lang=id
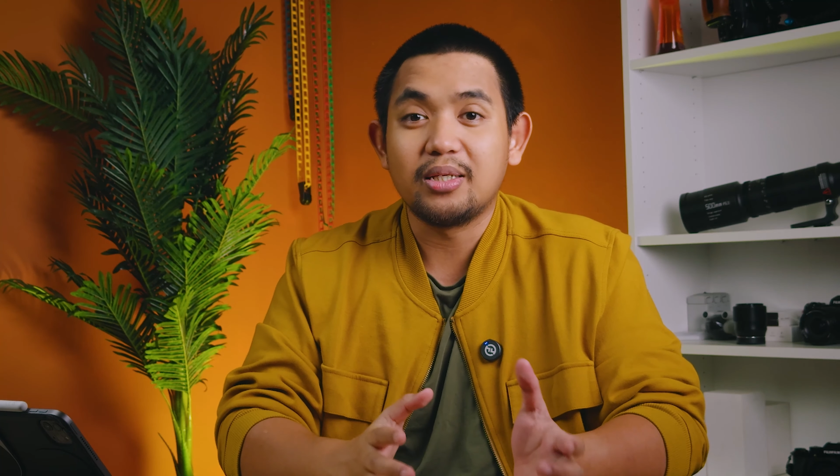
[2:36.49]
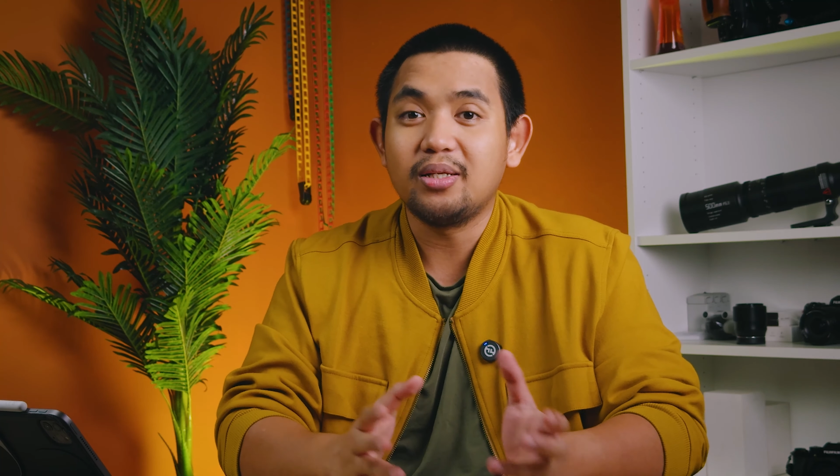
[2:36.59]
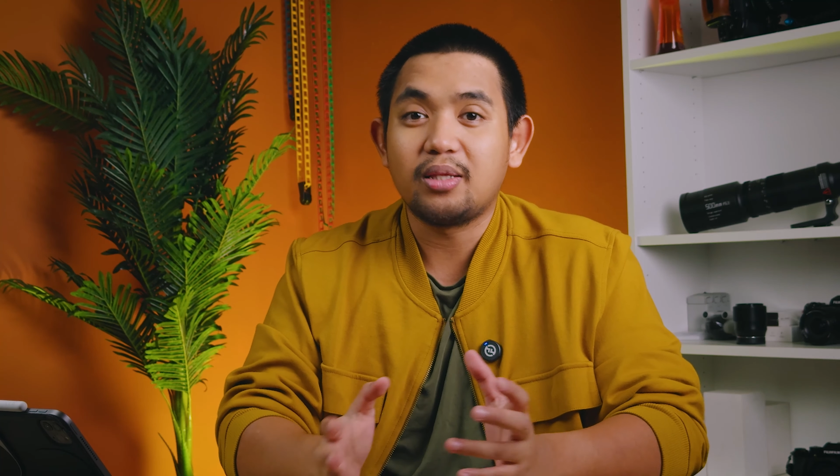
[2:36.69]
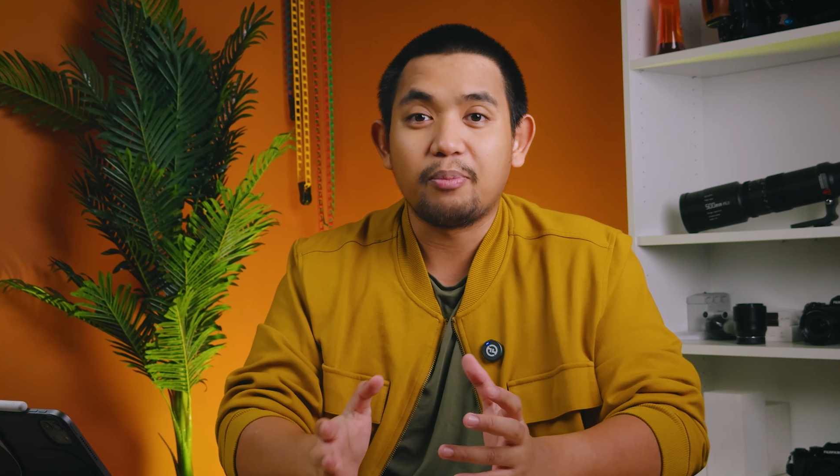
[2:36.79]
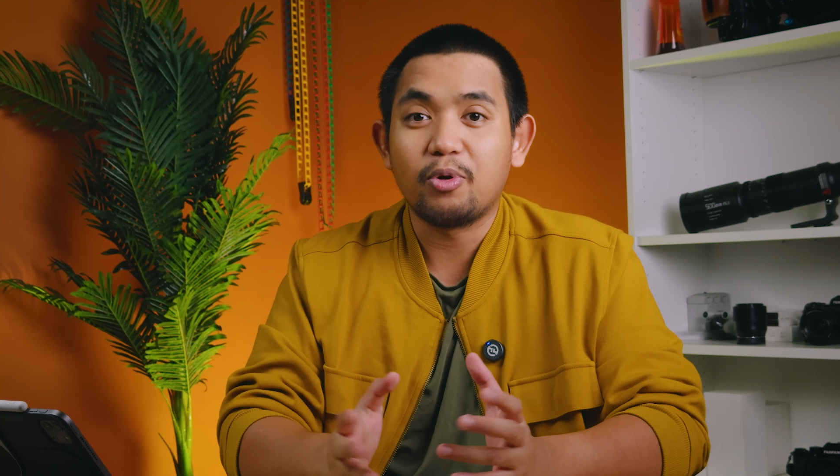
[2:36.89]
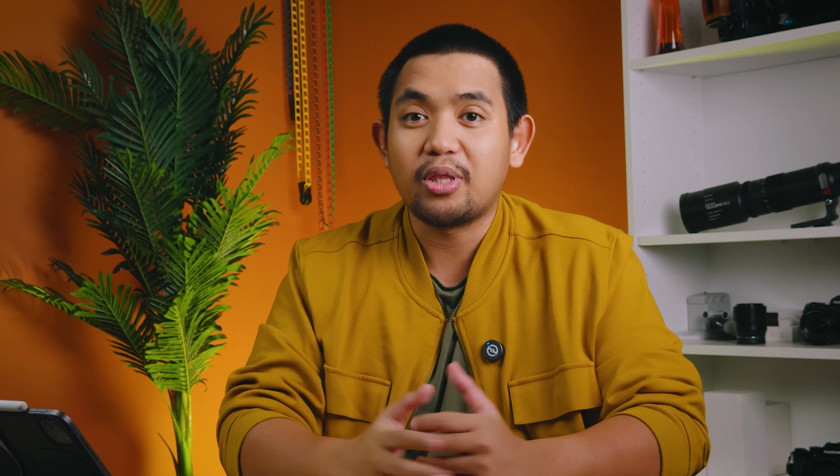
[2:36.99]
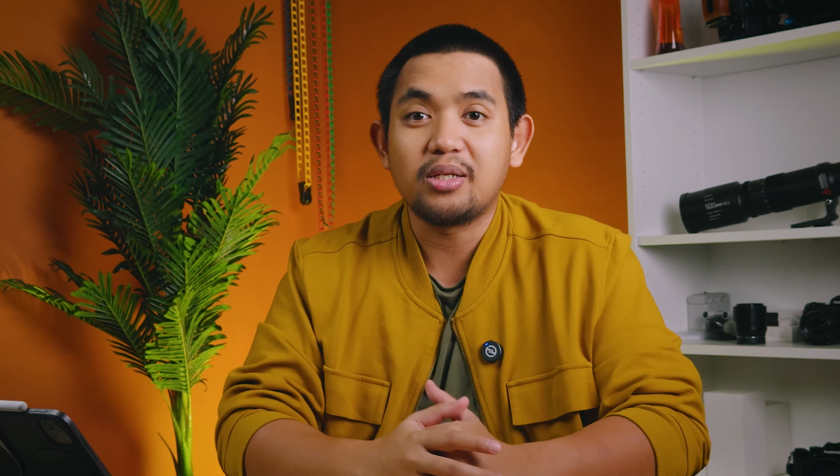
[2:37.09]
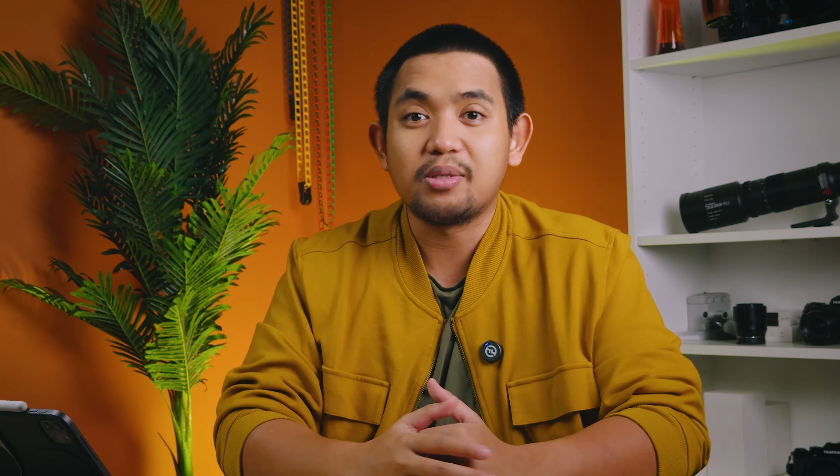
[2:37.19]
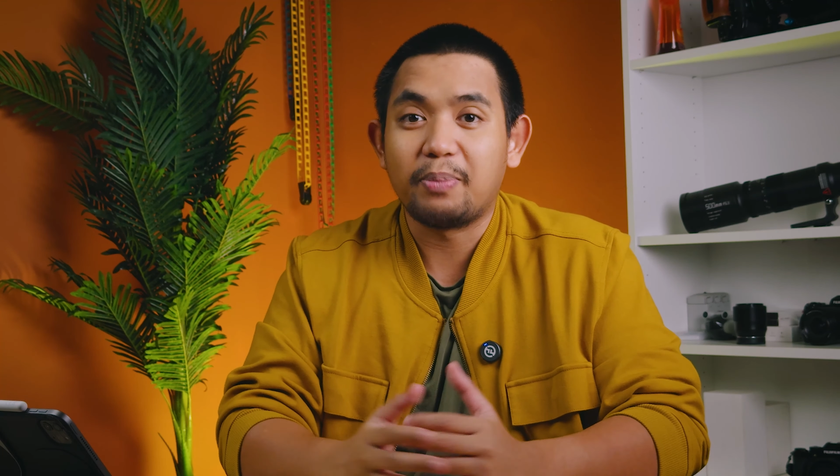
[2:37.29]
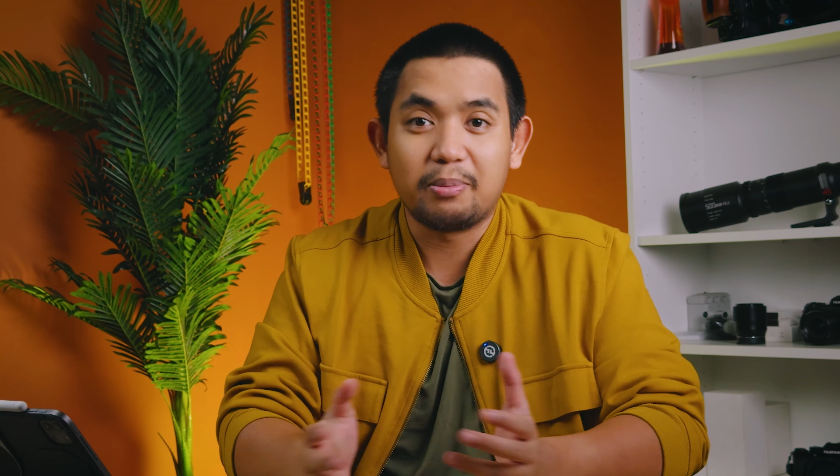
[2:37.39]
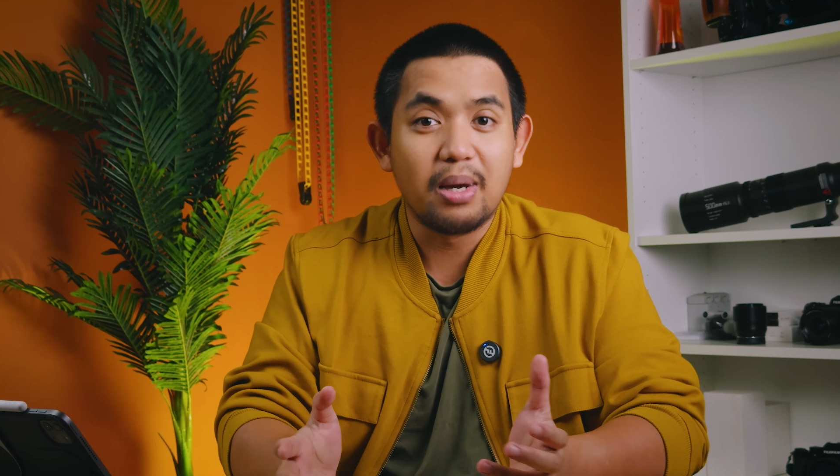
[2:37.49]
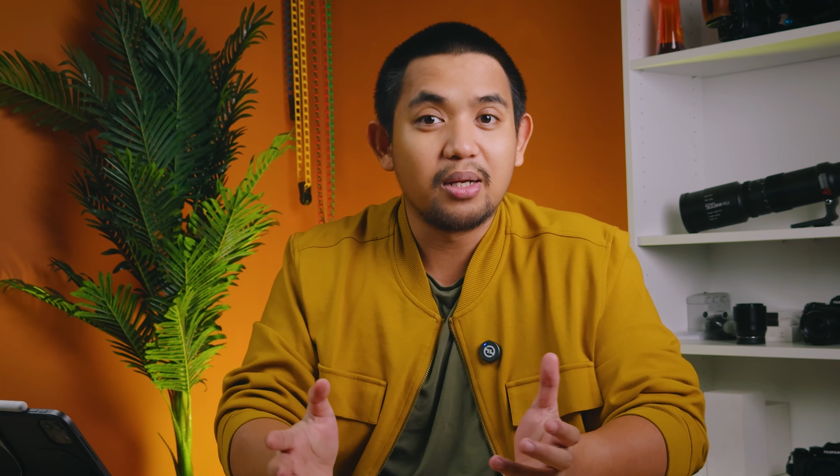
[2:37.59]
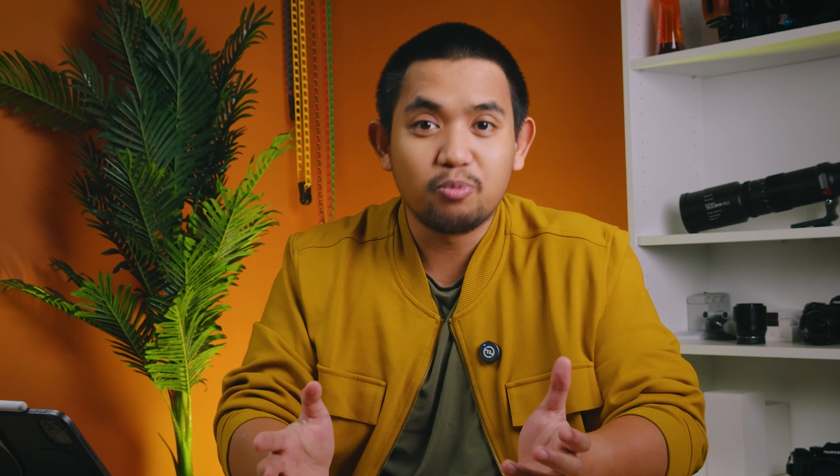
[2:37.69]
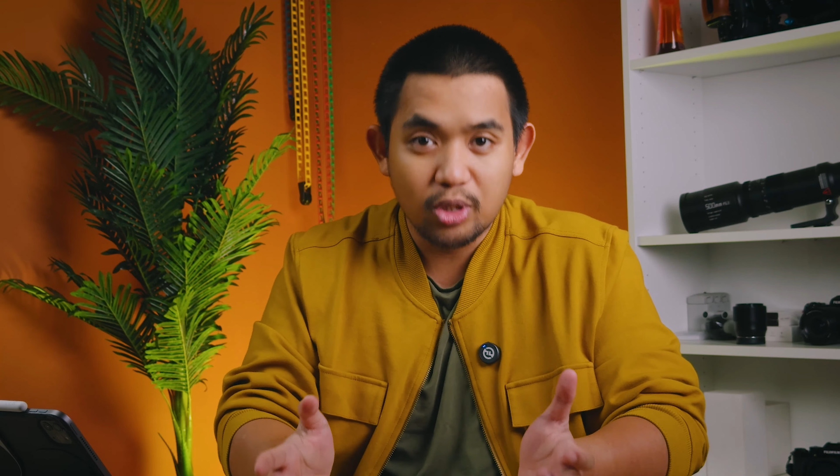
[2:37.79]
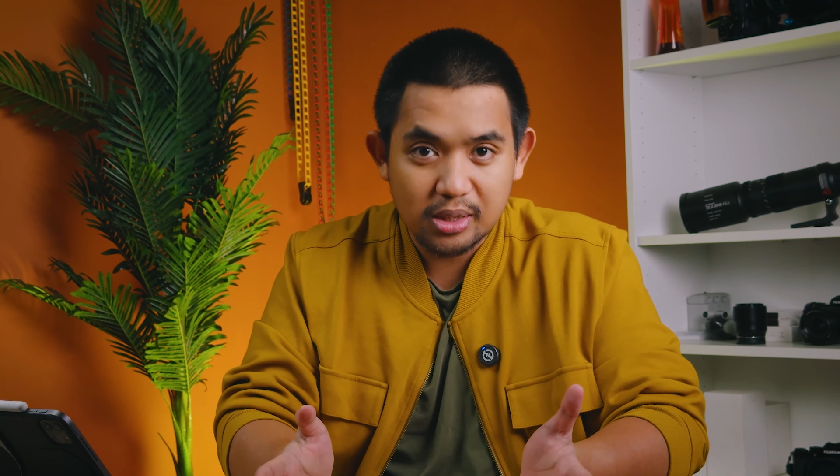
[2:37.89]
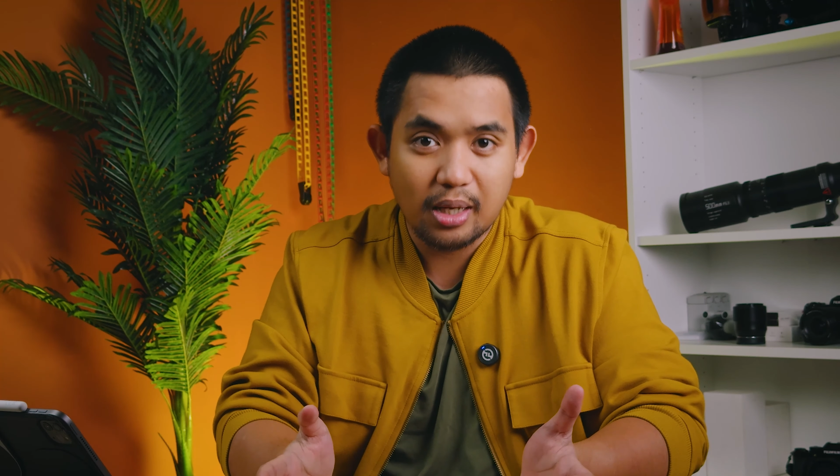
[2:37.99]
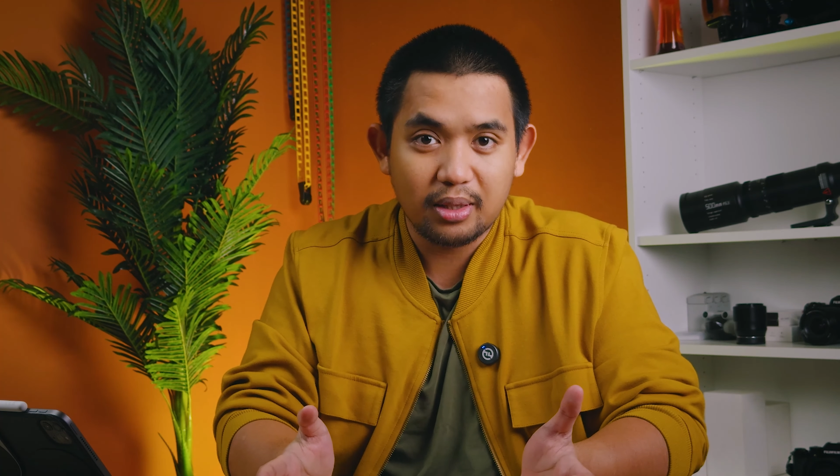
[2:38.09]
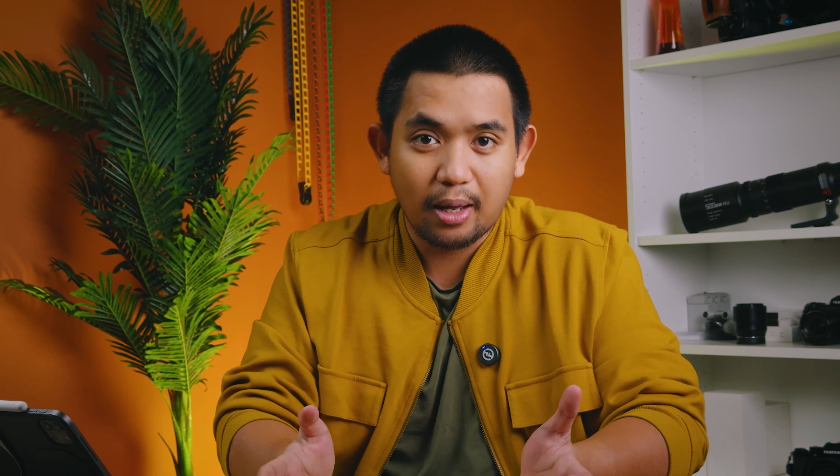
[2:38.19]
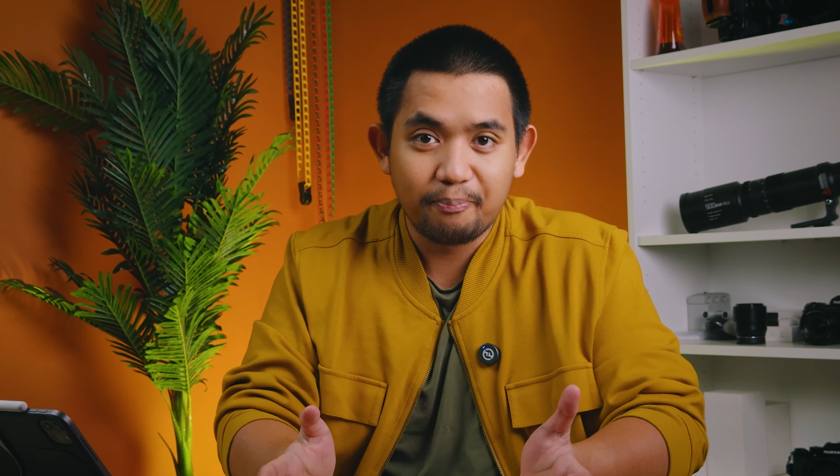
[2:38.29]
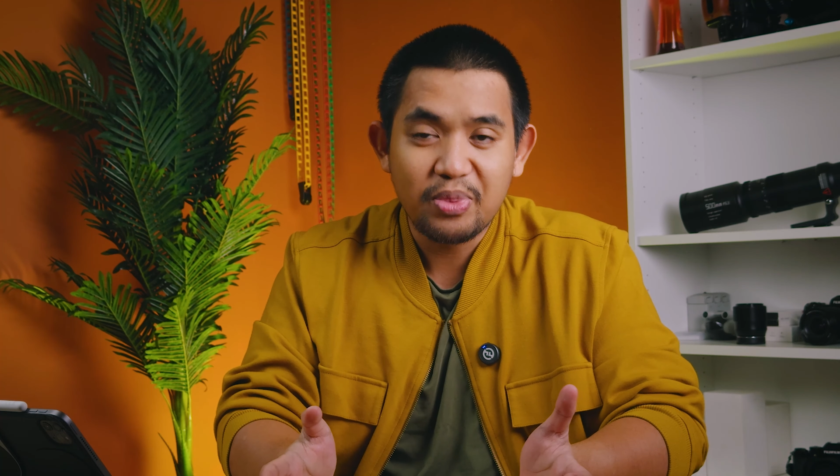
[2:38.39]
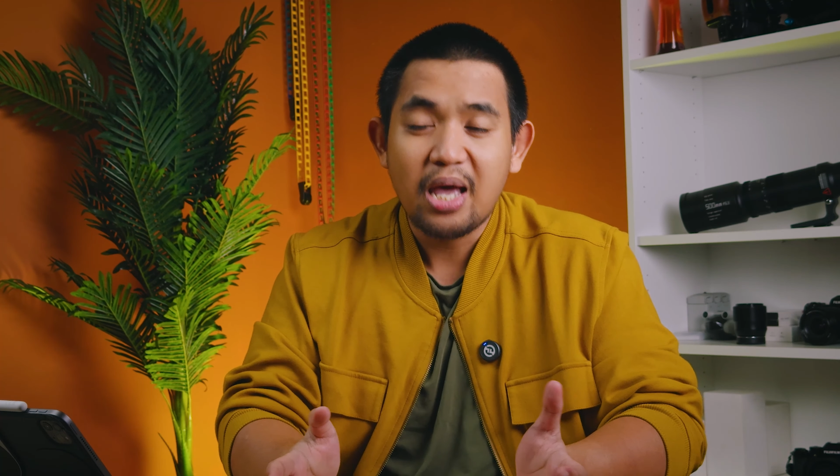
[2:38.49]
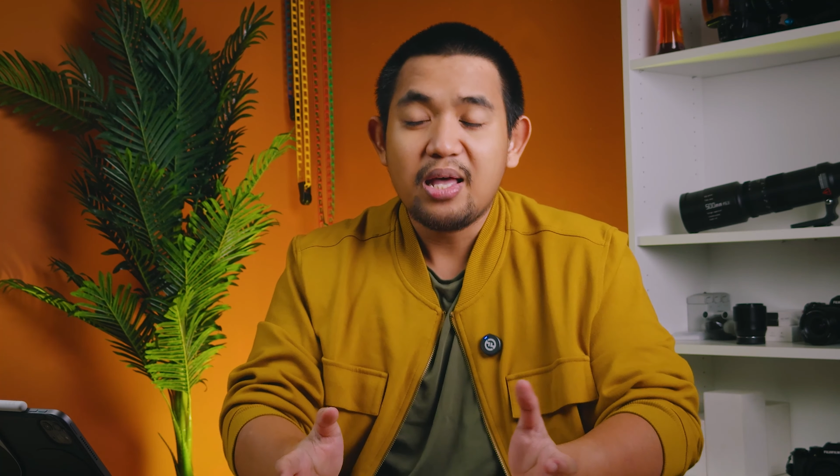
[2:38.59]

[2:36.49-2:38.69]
jadi tripod yang cepet banget buat di setup.